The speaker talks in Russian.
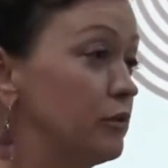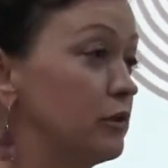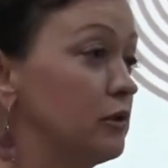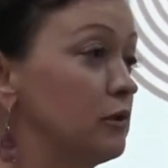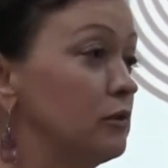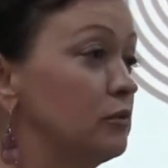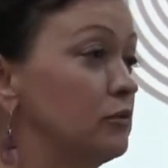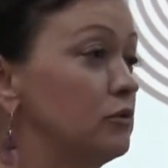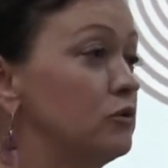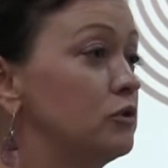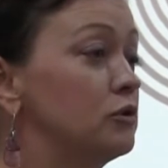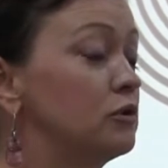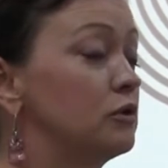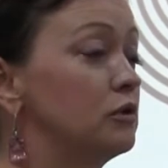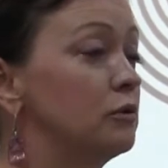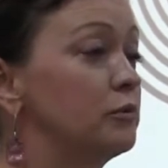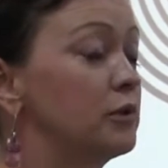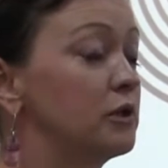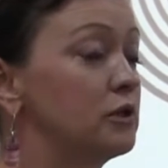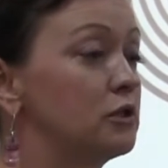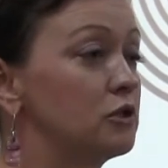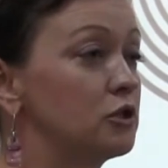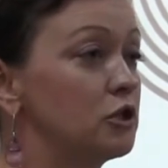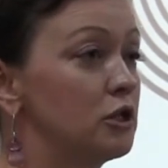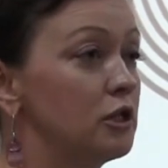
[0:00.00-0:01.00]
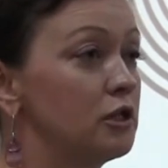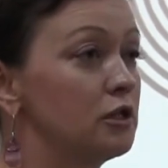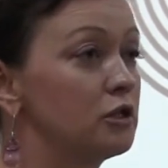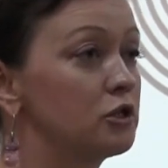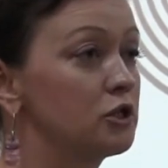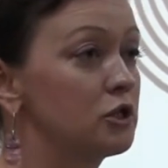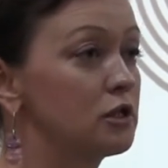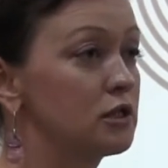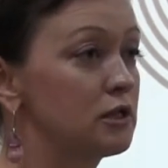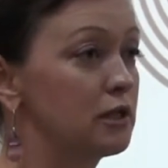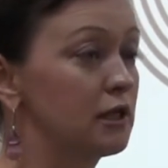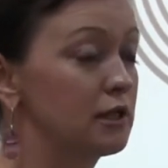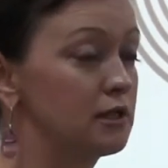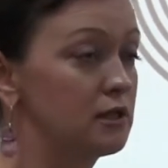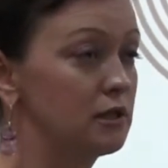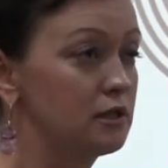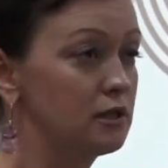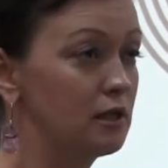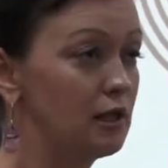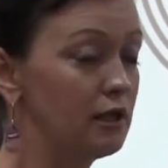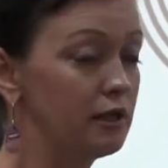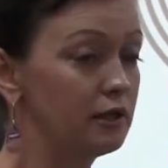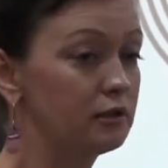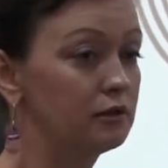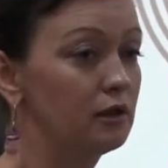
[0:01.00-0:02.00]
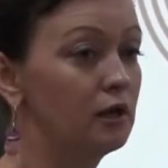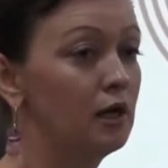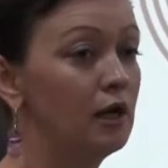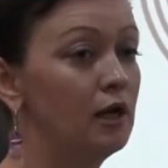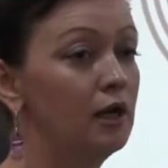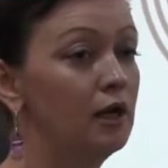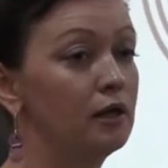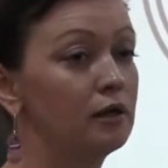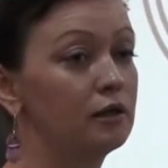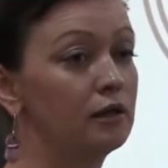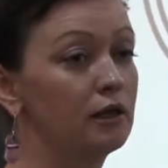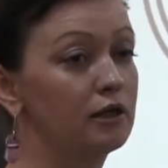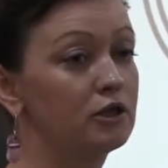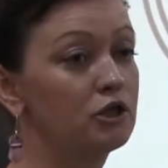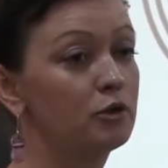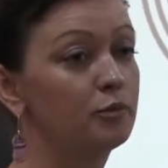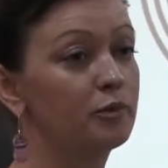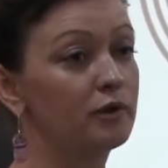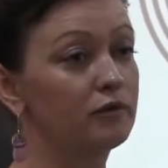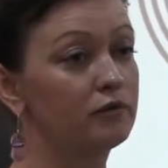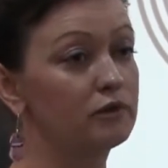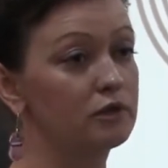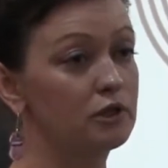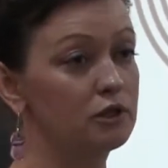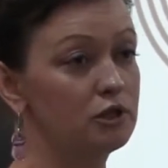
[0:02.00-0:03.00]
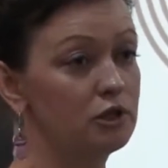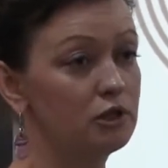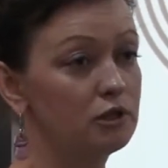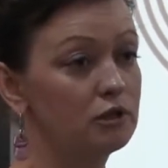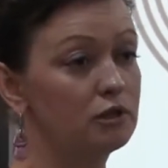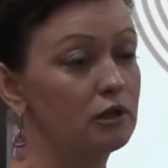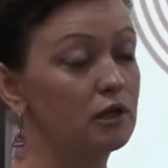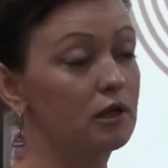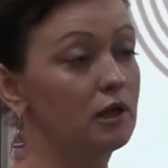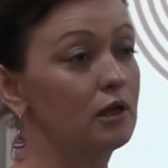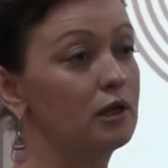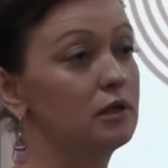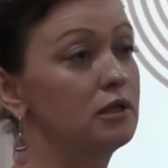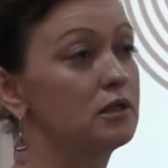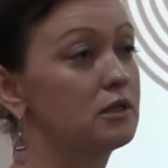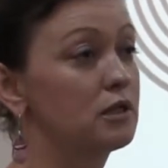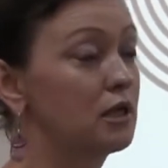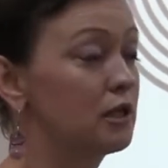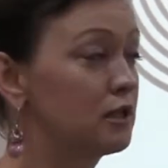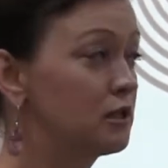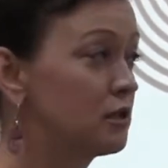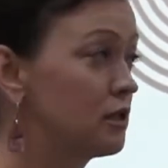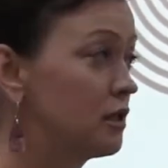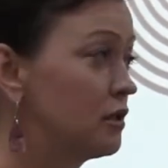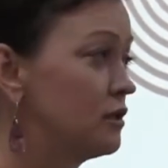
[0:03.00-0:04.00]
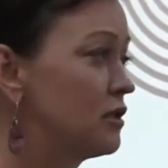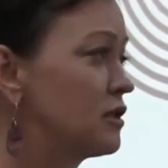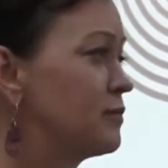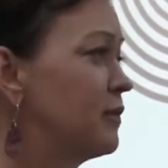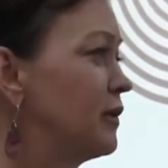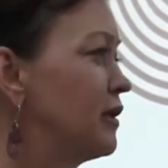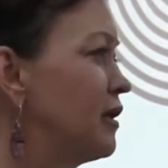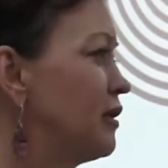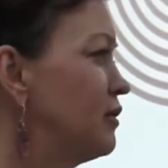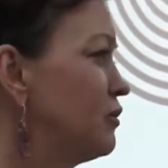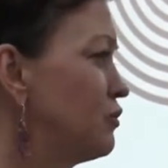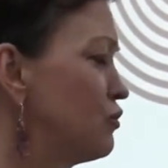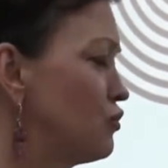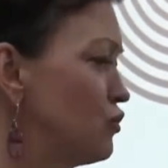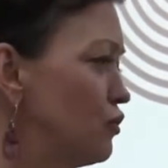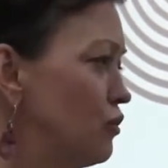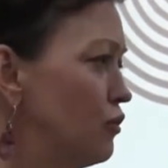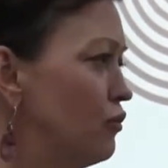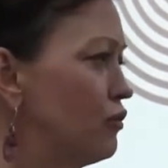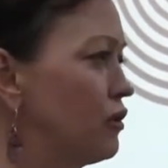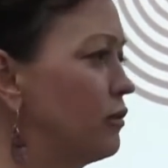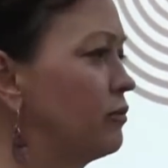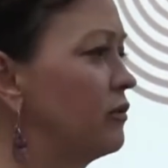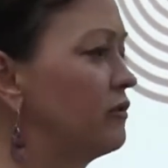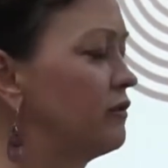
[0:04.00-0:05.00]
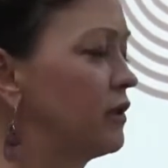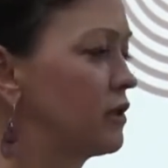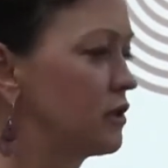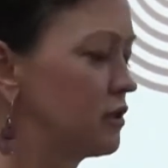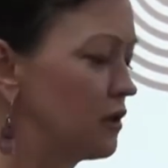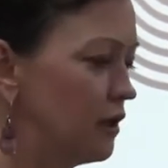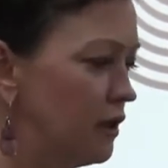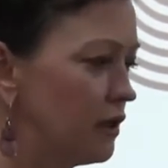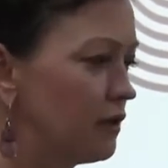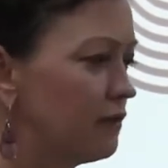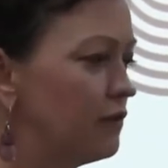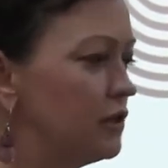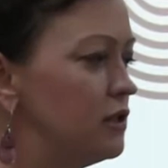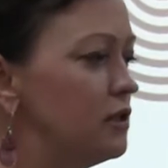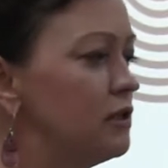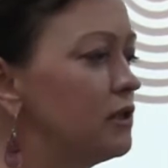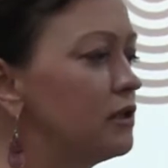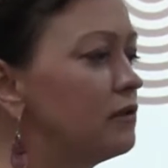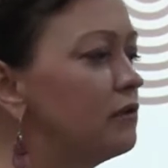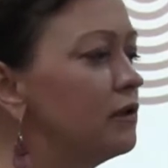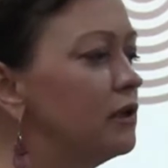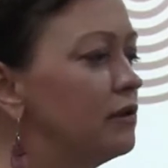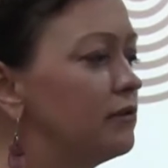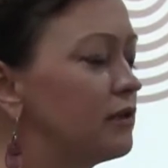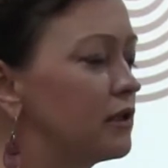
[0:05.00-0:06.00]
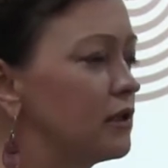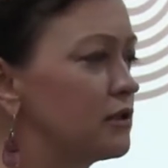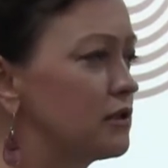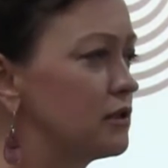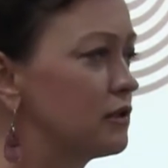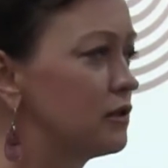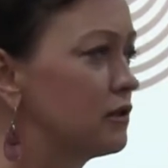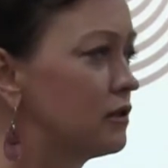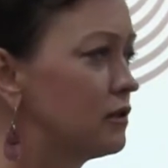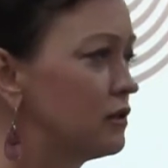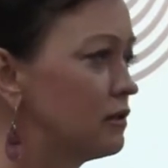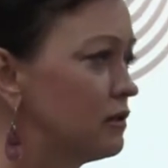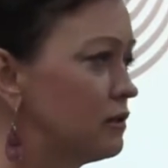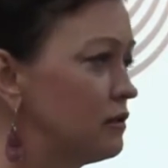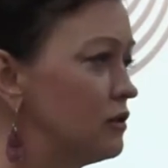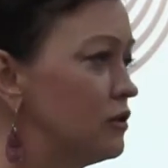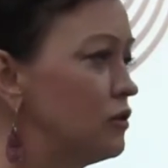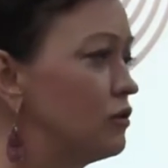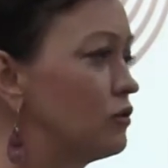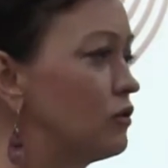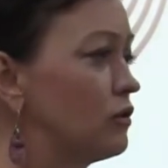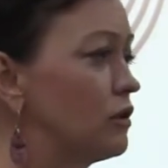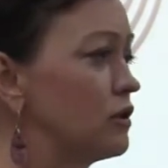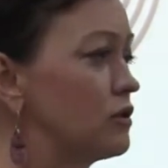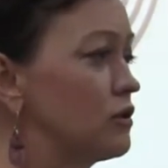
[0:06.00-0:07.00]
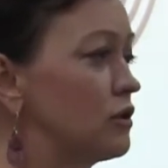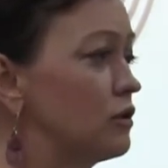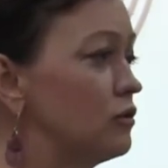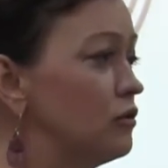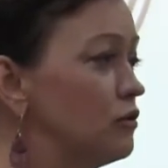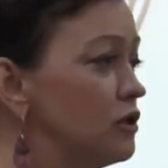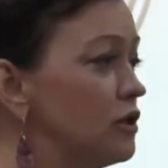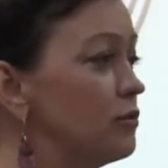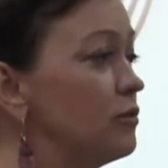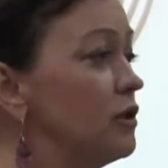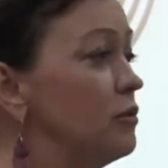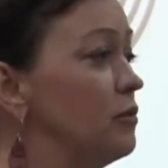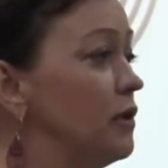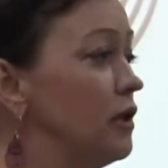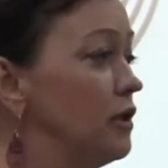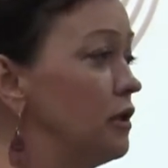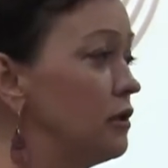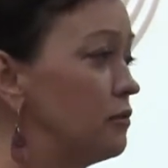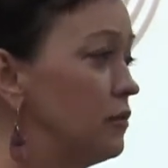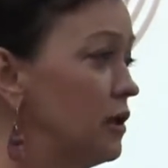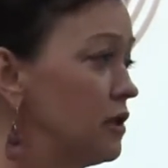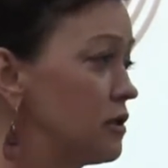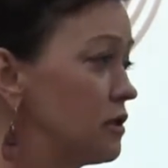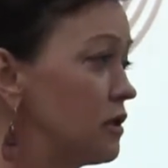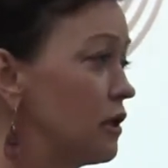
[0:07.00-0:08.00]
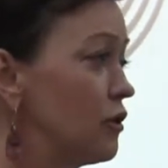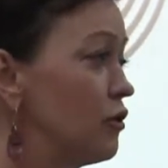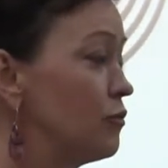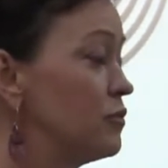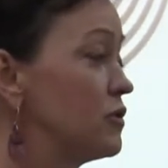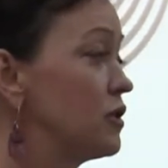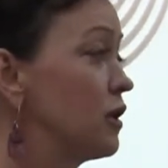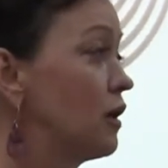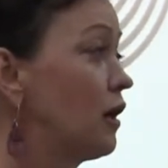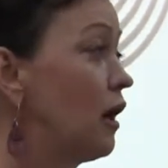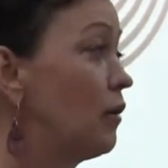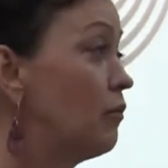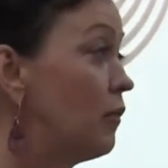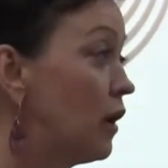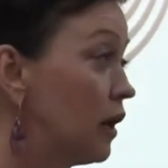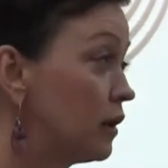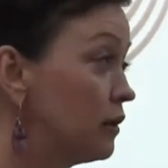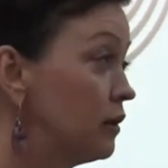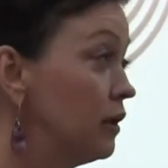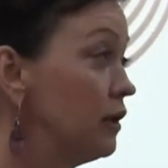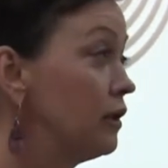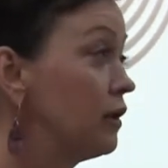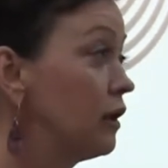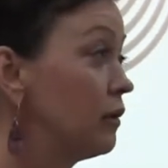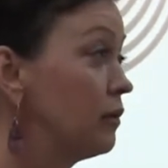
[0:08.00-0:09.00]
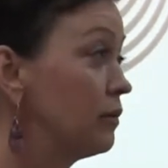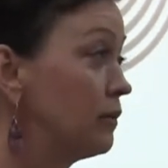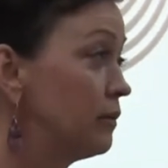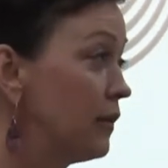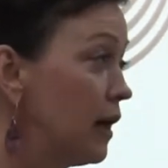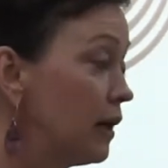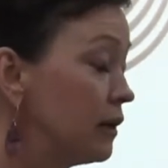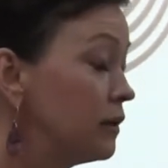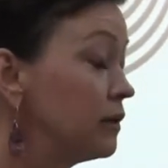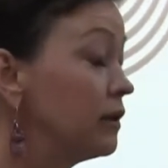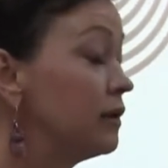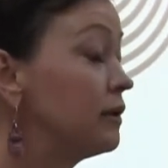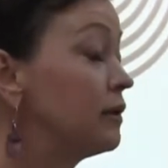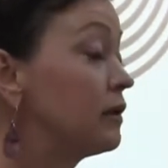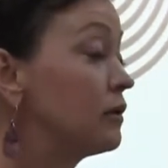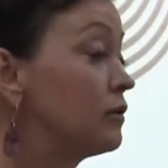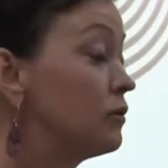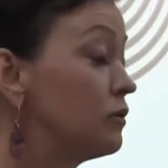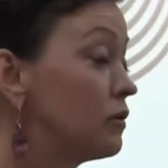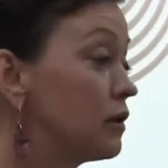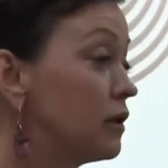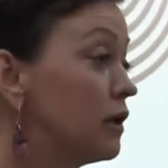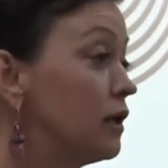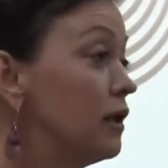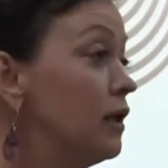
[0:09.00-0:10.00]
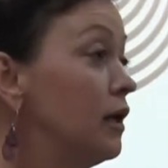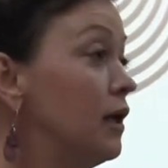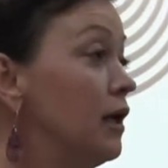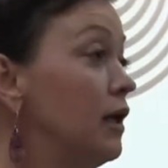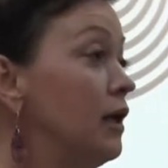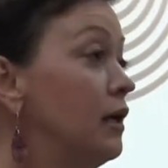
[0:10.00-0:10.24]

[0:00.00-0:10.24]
Потому что на протяжении 16 лет наша правозащитная организация, несмотря на то, что ее там дважды ликвидировали в разных э, ситуациях, но тем не менее мы остаемся командой, командой, которая которая